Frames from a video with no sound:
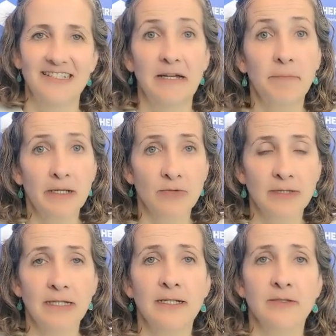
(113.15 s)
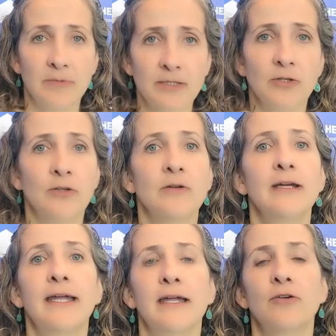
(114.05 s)
se preguntan y sobre
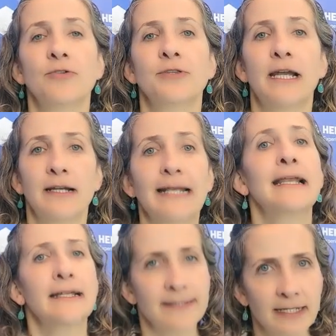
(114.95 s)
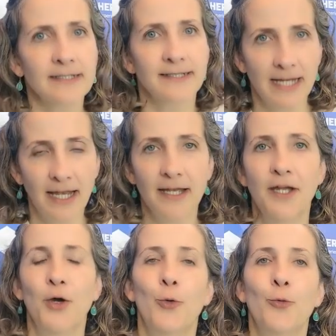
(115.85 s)
todo encontrar en la ciencia
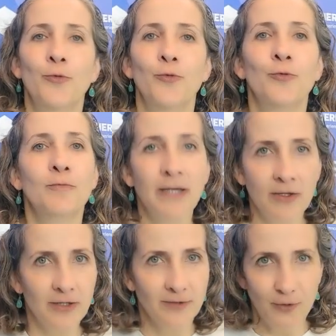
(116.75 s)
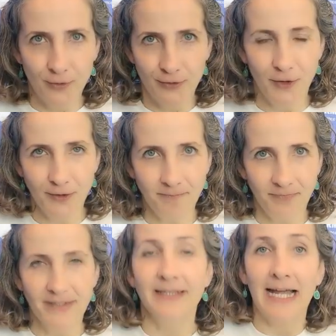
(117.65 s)
un medio de solución
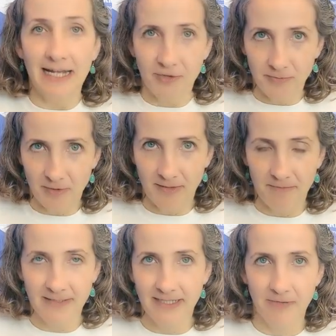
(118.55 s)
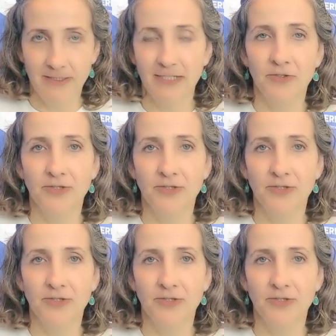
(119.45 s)
a los problemas que encuentran